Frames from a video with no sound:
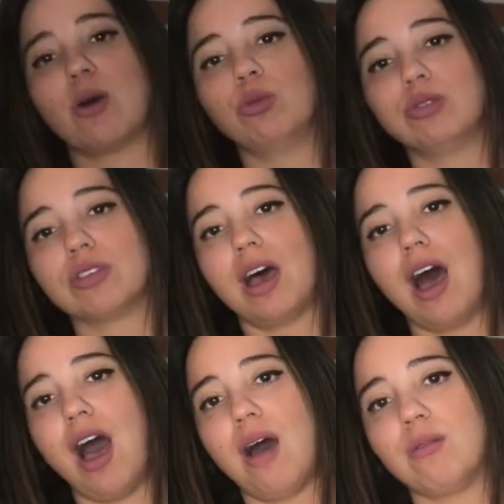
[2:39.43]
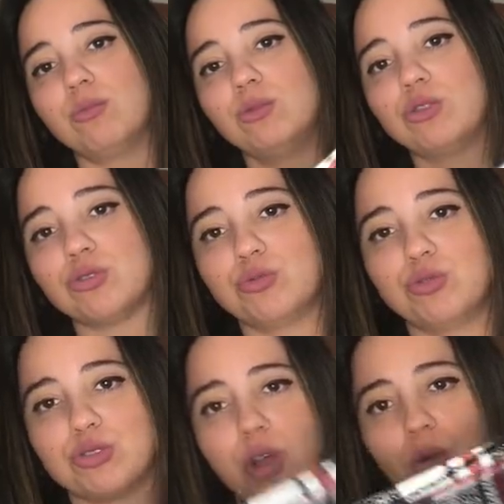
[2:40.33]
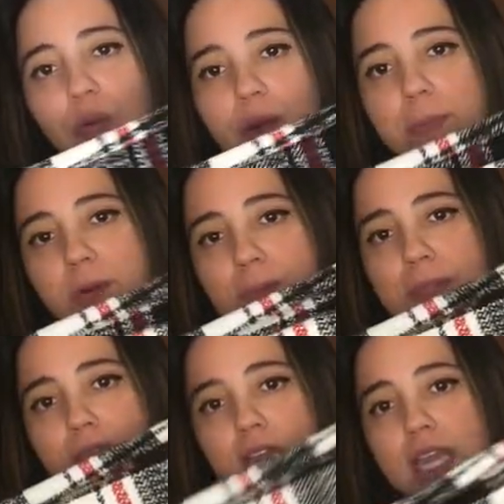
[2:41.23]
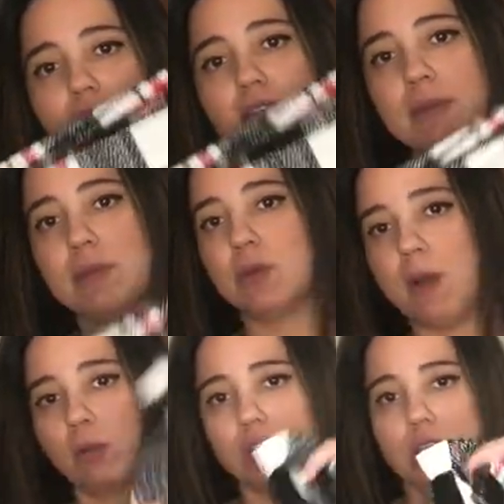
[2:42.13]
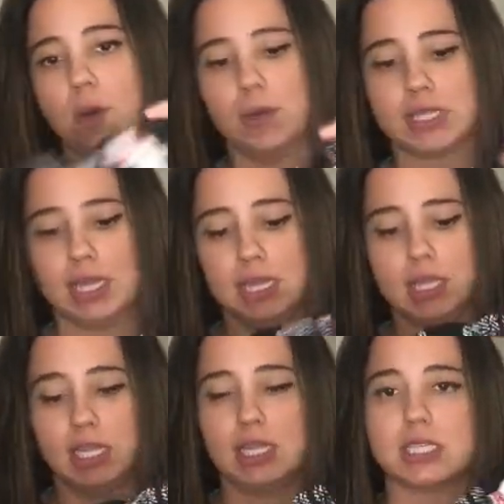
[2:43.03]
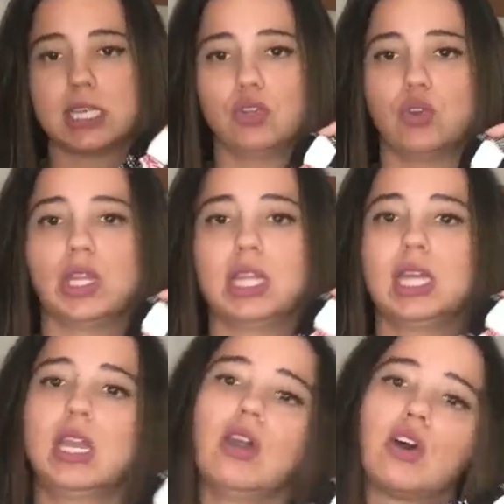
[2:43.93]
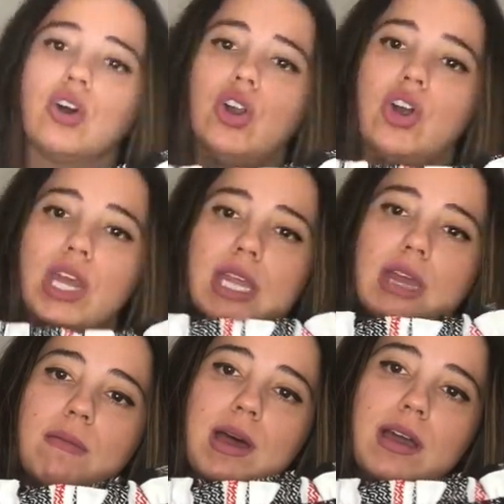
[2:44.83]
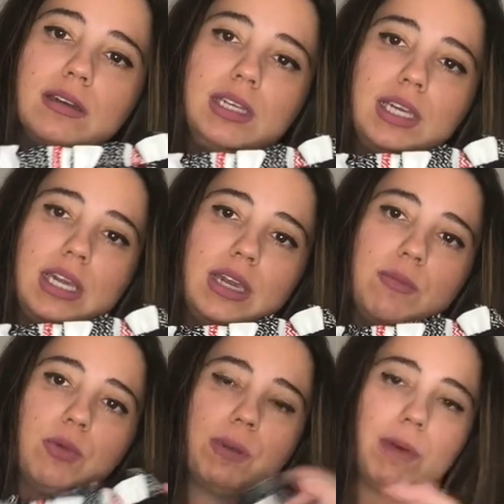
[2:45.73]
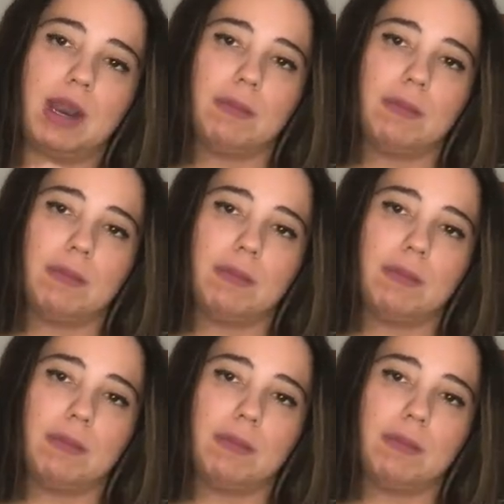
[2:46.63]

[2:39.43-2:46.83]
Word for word: ajusta mucho, mucho al cuerpo. Y a mí pues, me ha gustado bastante el diseño que tiene, los colores y demás. Y pues para